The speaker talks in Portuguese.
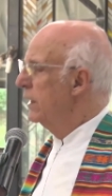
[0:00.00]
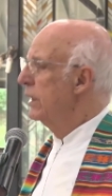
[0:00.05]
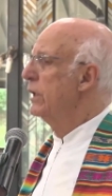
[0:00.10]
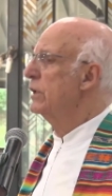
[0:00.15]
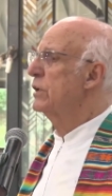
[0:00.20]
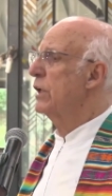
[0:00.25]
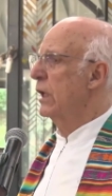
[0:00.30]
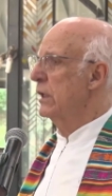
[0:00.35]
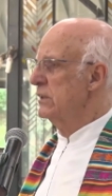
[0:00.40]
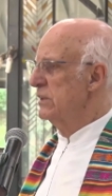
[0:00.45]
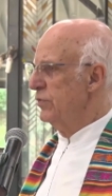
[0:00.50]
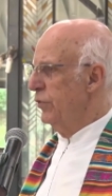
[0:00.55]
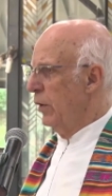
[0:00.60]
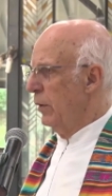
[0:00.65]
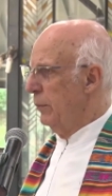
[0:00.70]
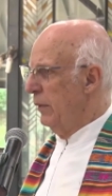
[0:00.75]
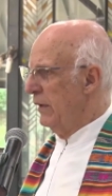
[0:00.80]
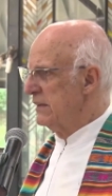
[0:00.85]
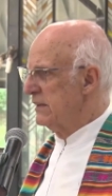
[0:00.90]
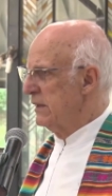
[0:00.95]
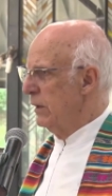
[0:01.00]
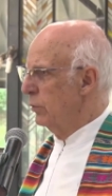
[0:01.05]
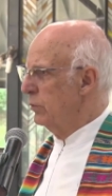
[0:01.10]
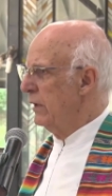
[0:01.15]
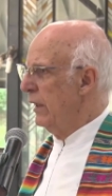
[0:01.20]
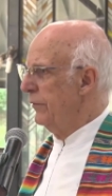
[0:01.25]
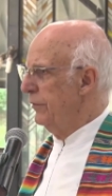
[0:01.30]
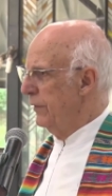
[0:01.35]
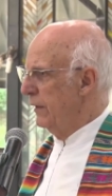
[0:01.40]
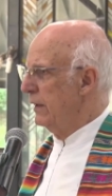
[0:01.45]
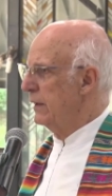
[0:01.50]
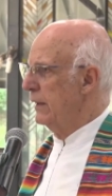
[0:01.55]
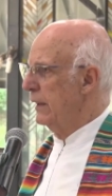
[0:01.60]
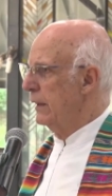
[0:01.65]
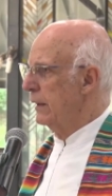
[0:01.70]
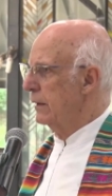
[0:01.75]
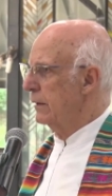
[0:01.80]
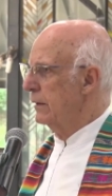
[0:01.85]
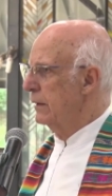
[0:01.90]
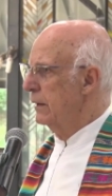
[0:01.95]
e transformação na
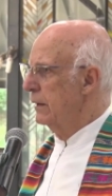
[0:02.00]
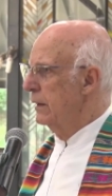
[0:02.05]
vida.